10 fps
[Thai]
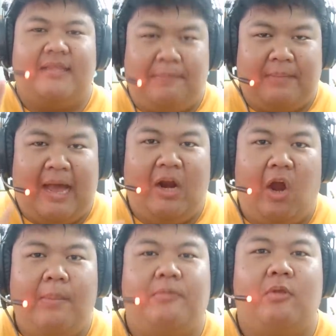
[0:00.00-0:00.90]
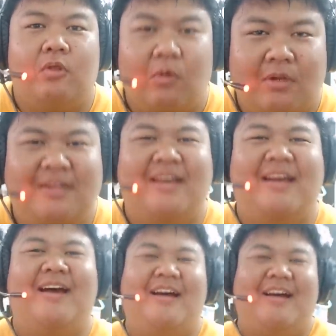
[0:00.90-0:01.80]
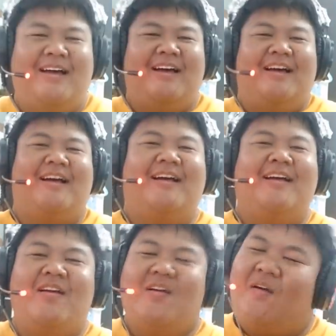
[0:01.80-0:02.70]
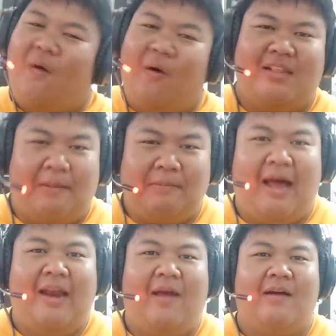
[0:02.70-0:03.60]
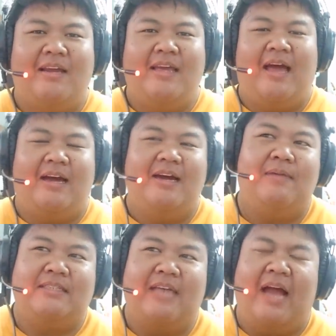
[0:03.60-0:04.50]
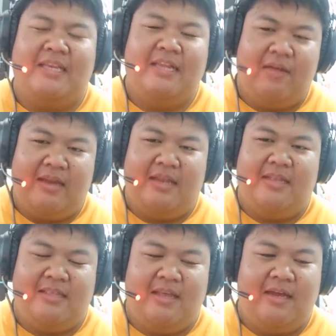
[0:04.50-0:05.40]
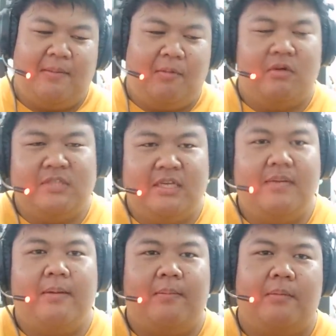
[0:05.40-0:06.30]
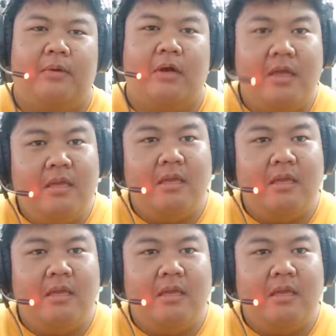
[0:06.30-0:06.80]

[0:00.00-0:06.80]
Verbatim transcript: สับขาหลอกแบบสุดๆโคตรสับขาหลอกเลยอ่ะคือบางฉากที่เราเห็นในทีเซอร์กับของจริงนี่แบบแบบเฮ้